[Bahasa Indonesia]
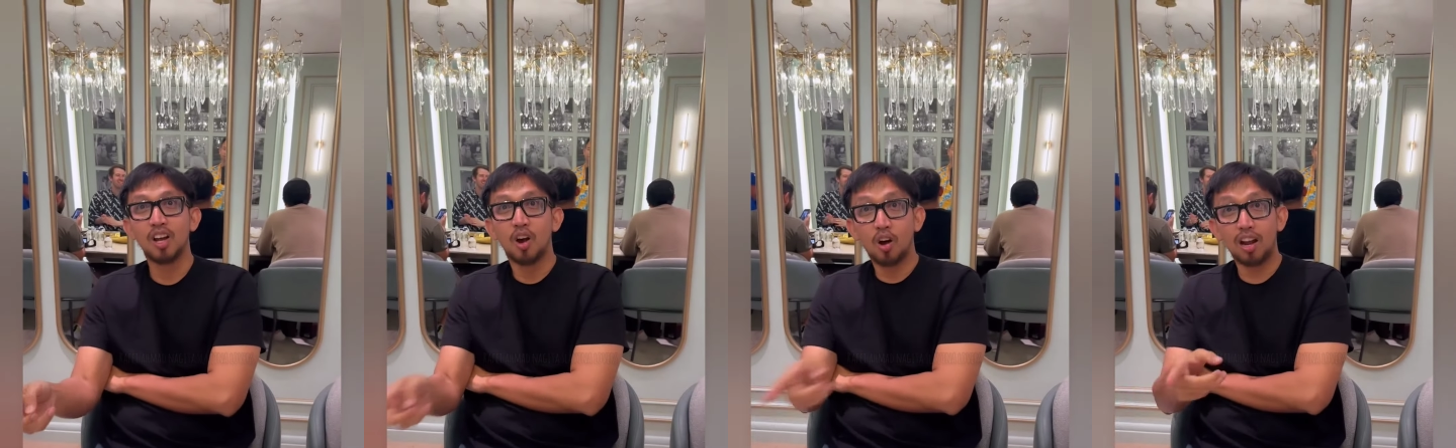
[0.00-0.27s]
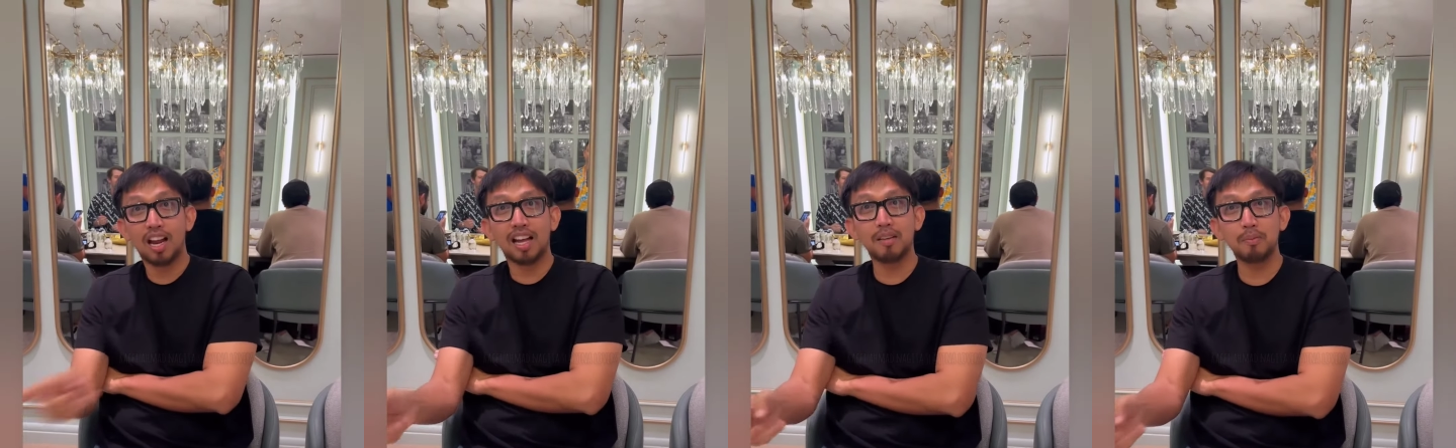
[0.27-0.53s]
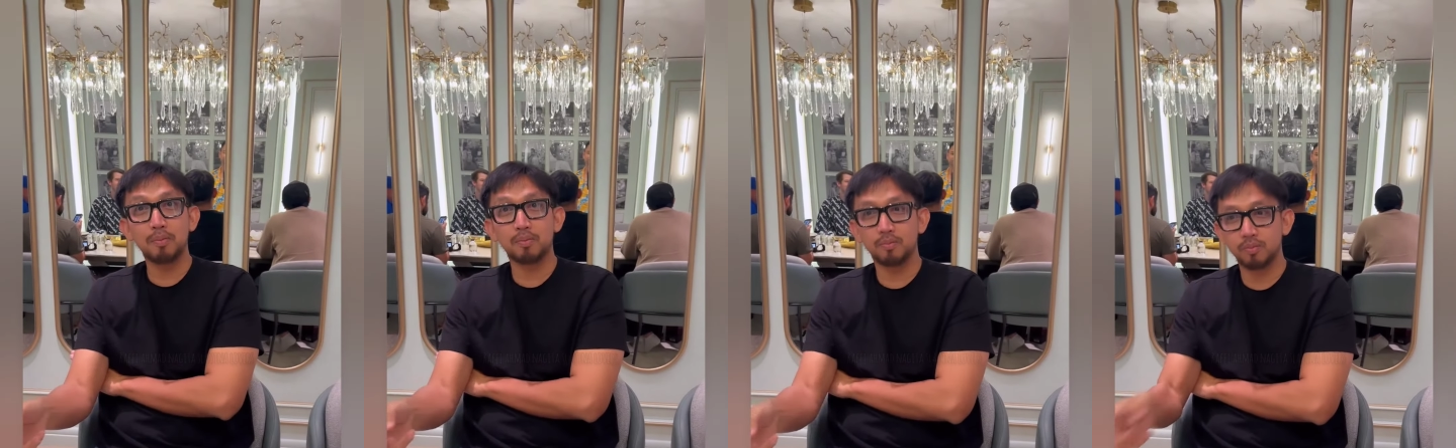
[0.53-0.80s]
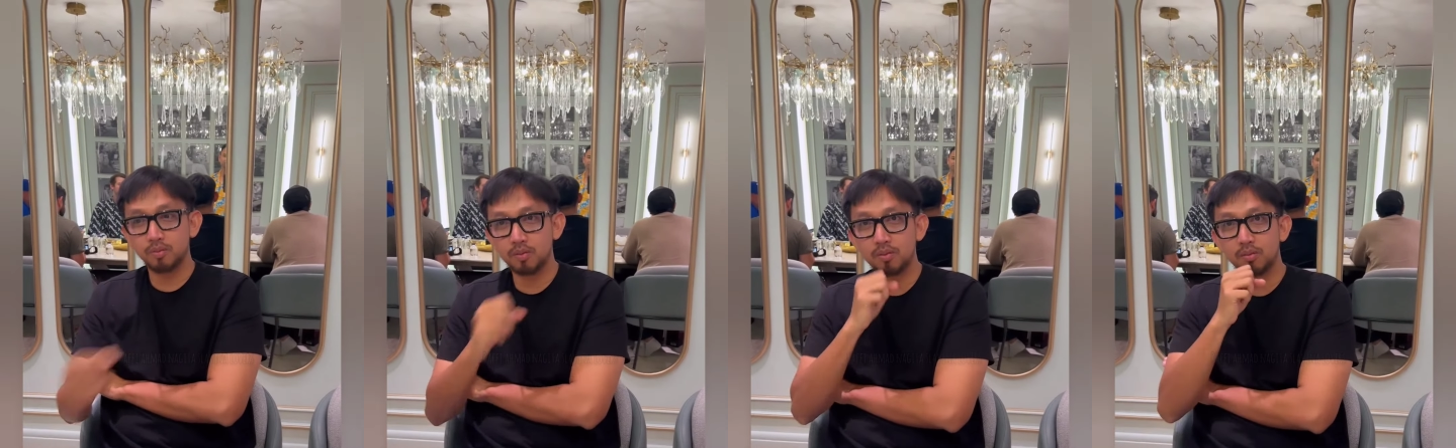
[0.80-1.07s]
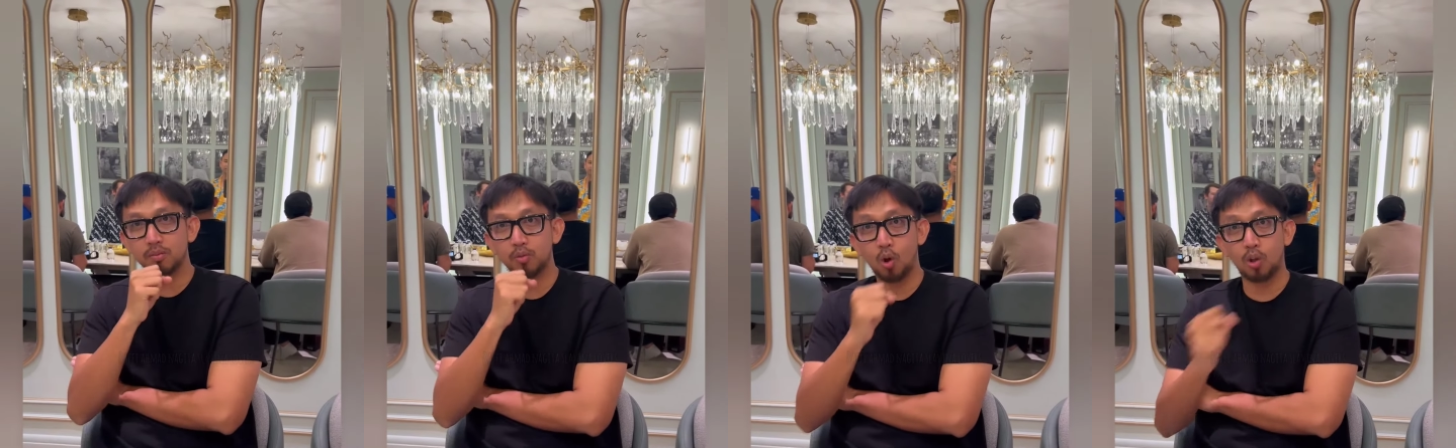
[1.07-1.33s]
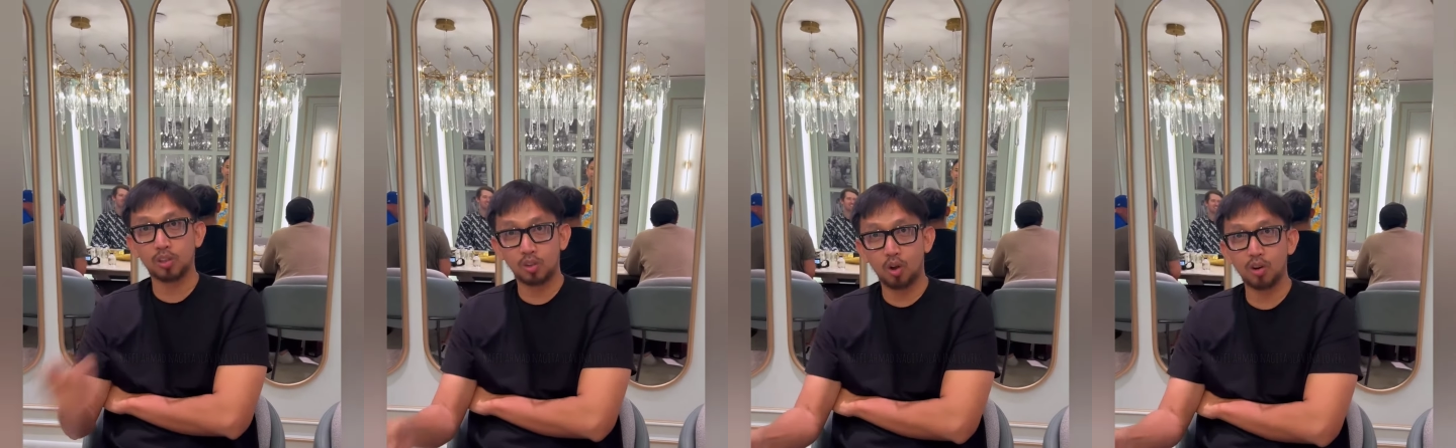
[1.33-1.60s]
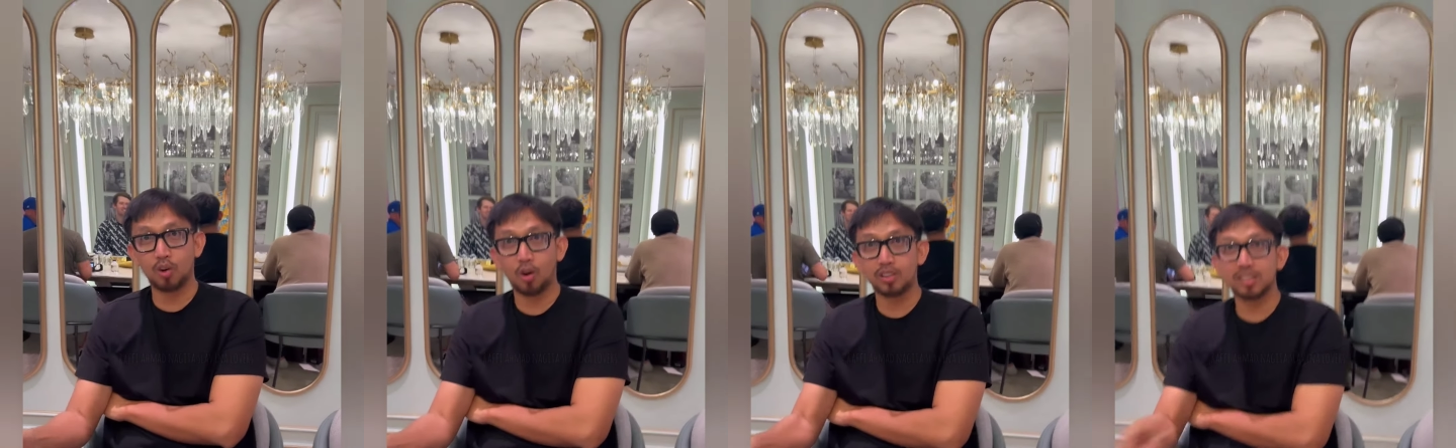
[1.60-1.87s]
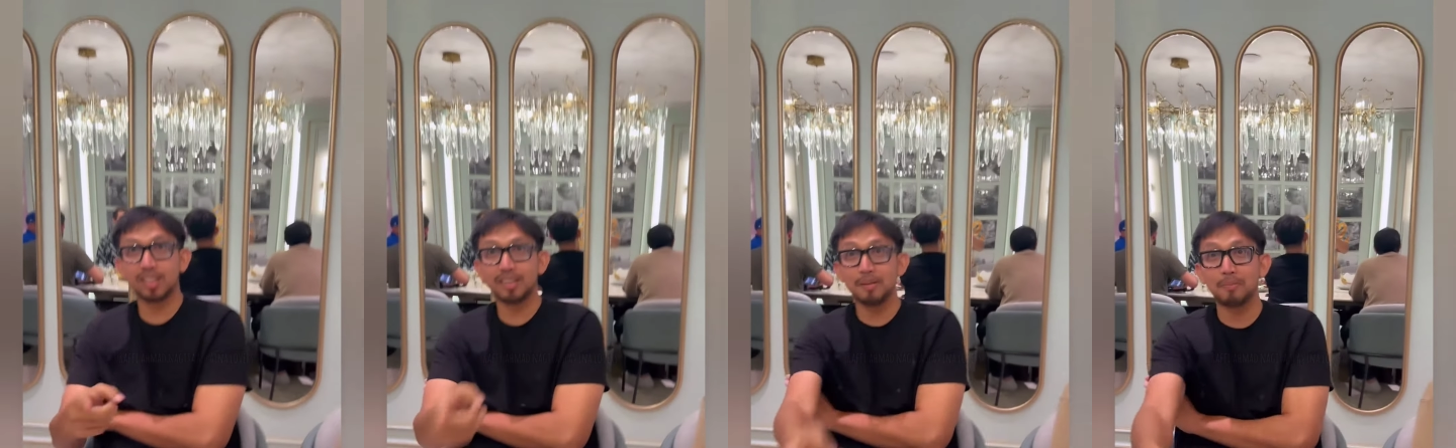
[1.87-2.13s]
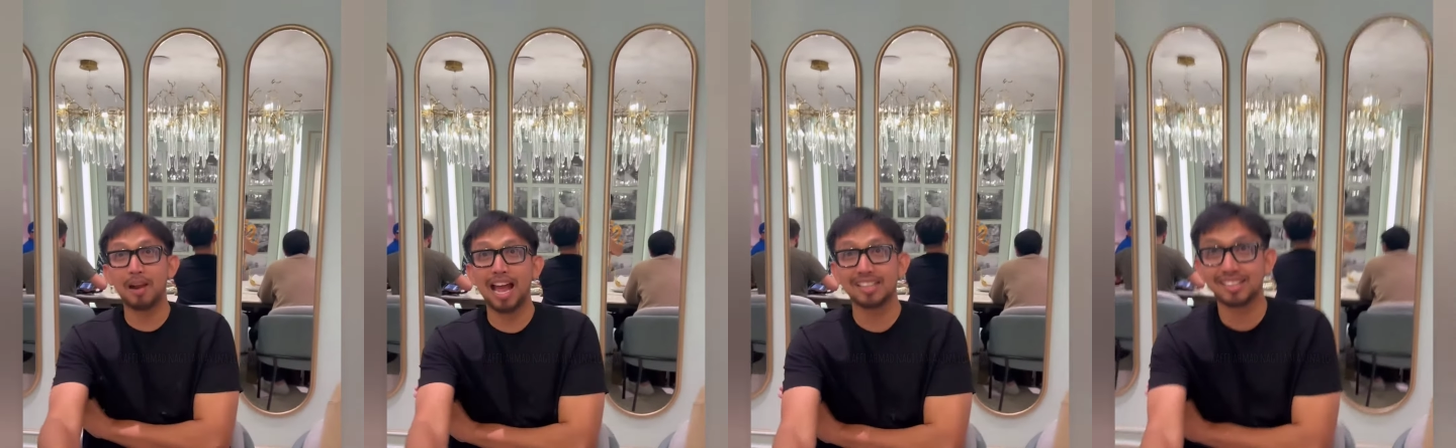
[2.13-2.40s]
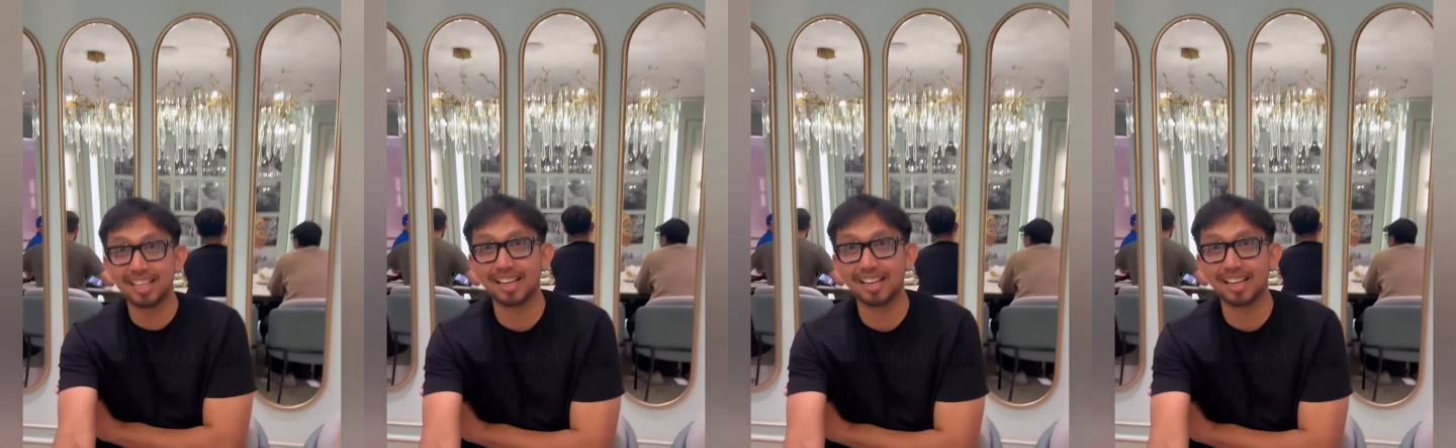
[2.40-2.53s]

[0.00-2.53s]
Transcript: Orang kan nonton konsernya yeah. belajar.